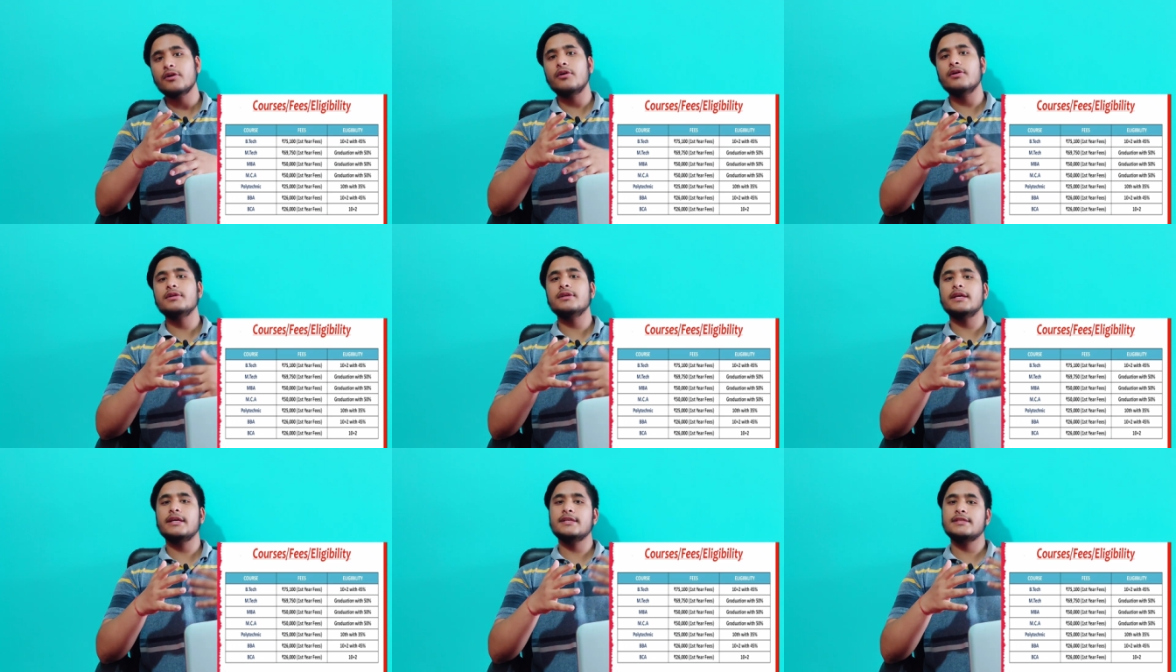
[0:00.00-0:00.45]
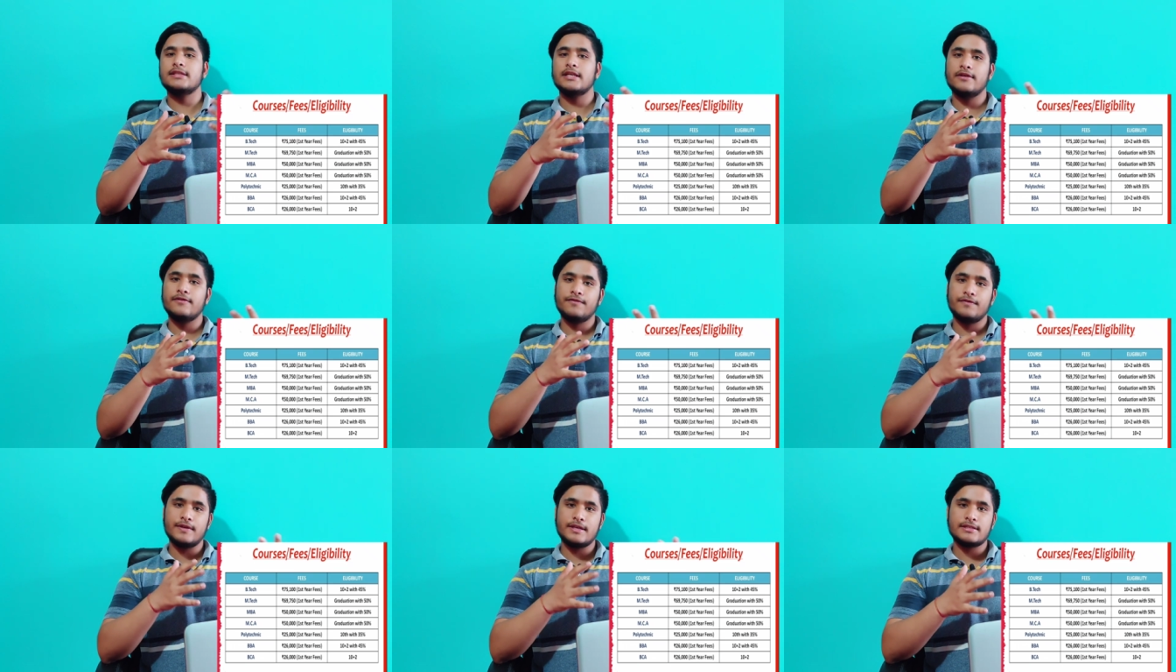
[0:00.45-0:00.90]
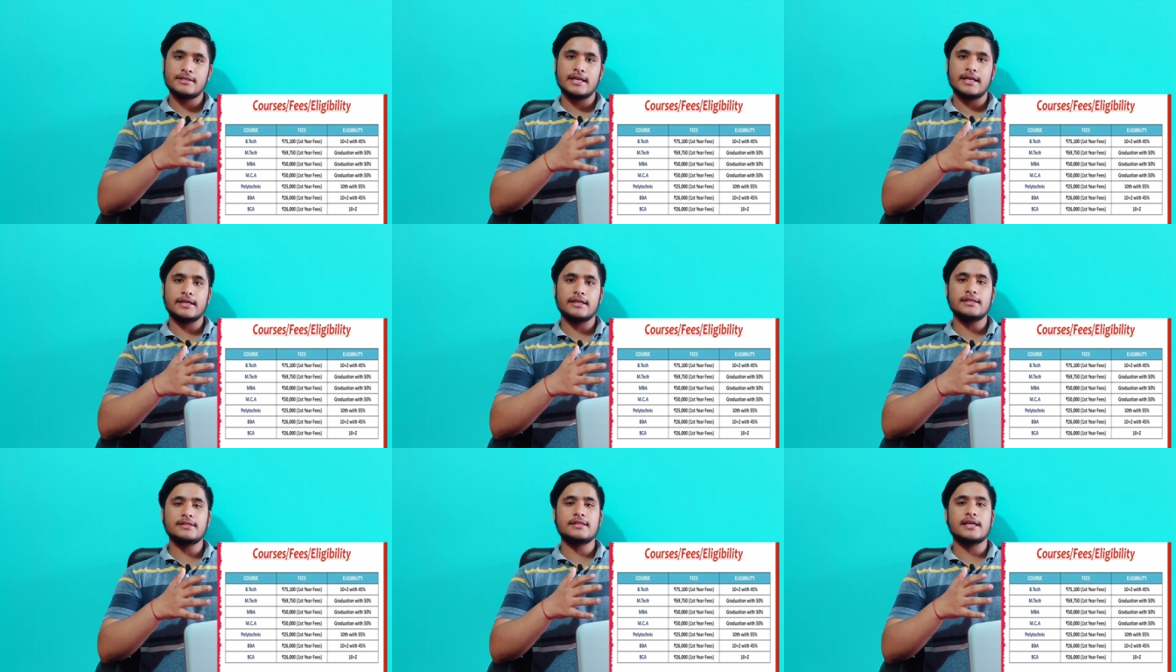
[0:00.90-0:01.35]
और यही सेम फीस
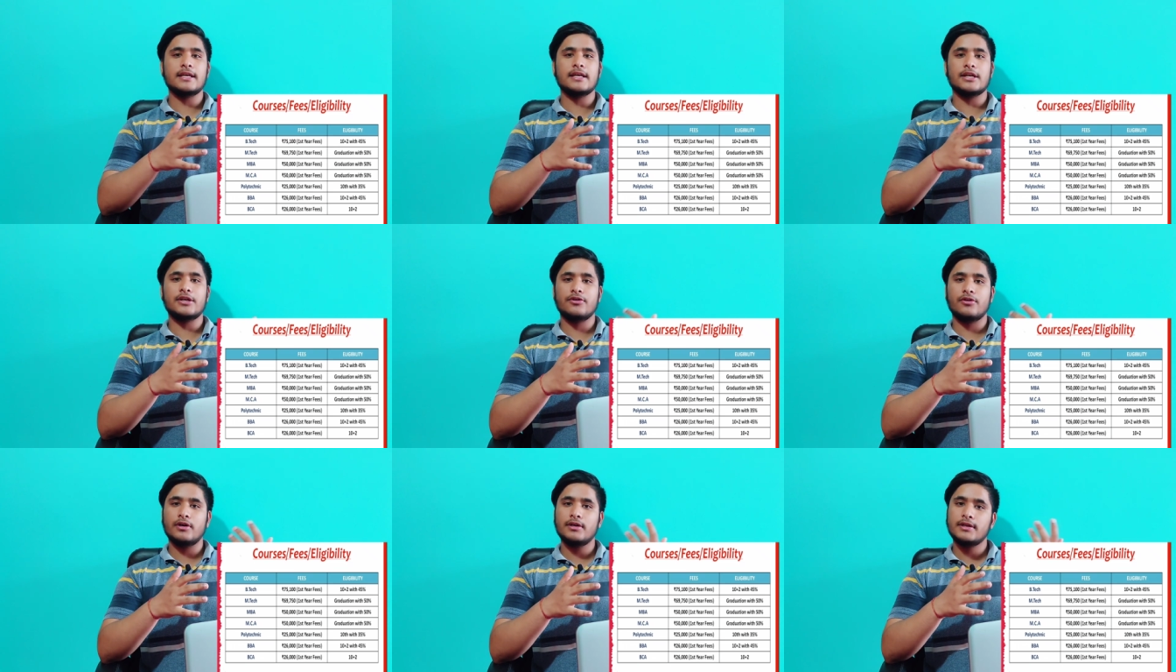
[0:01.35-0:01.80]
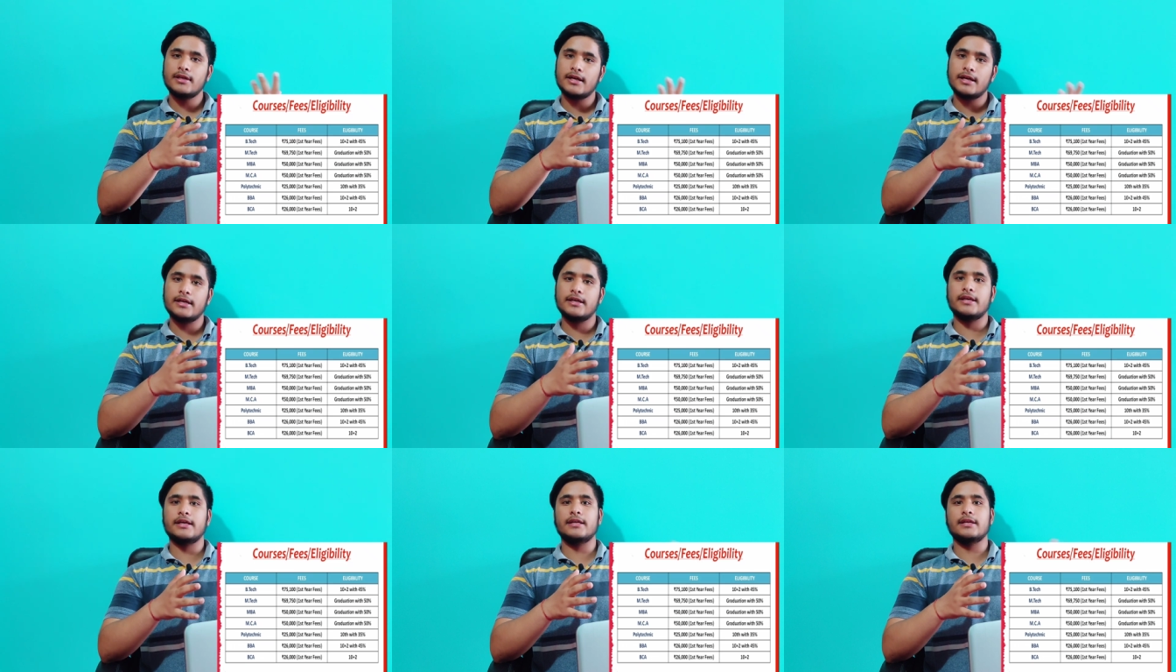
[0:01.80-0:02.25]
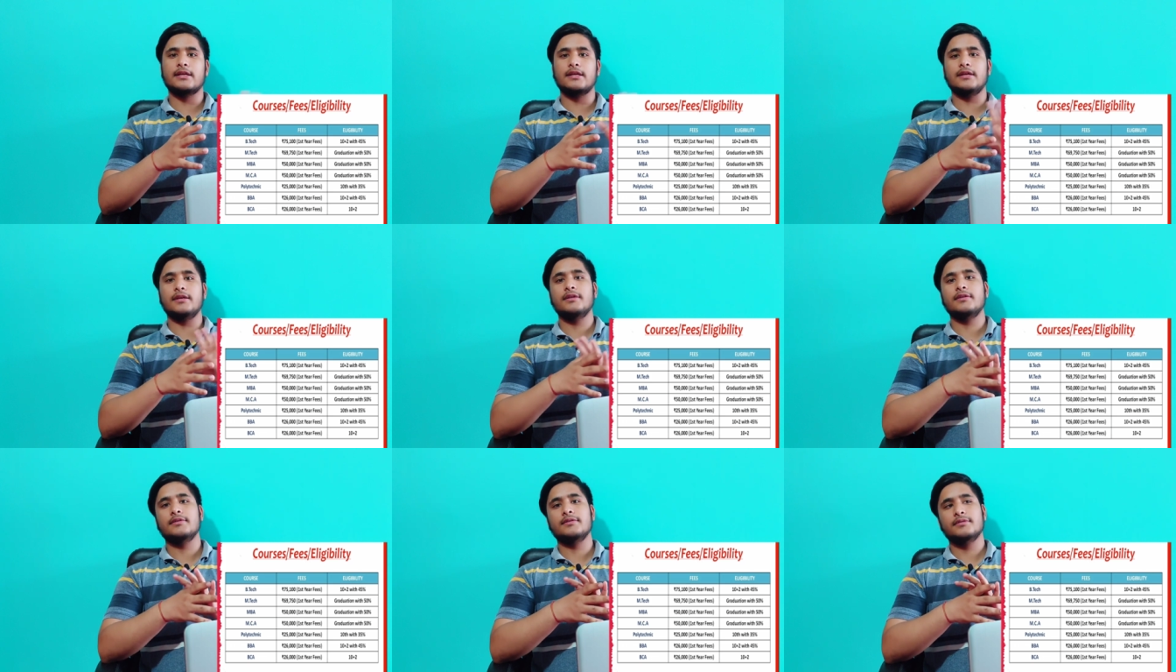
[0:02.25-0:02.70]
रहेगी सेकेंड और थर्ड ईयर
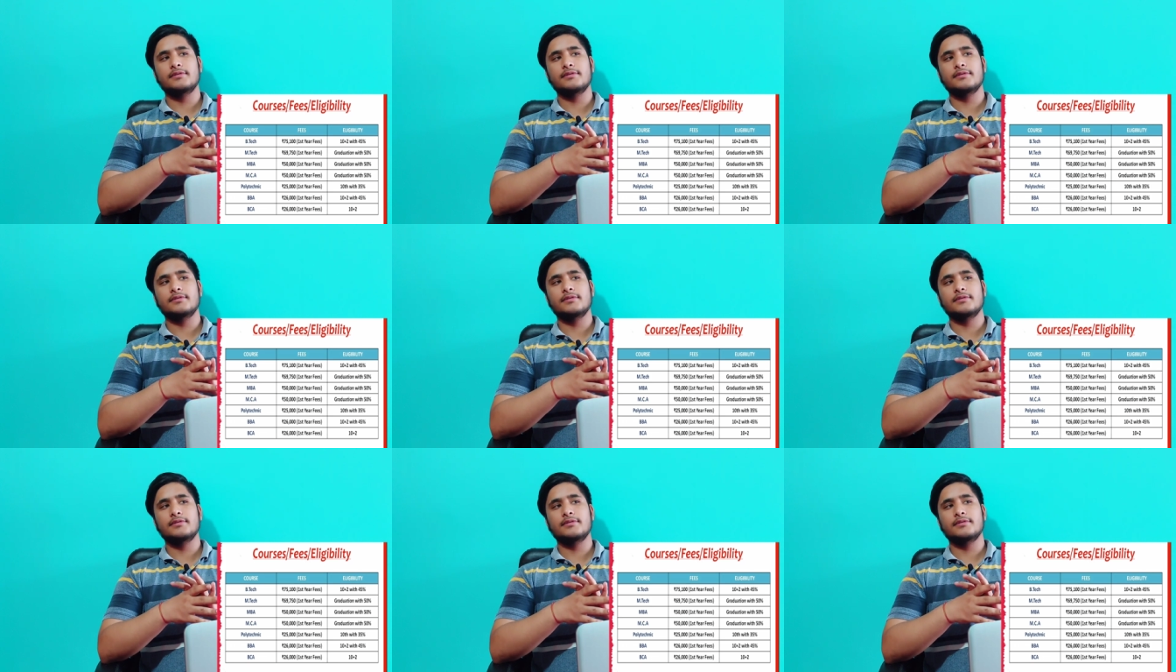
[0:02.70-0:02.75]
की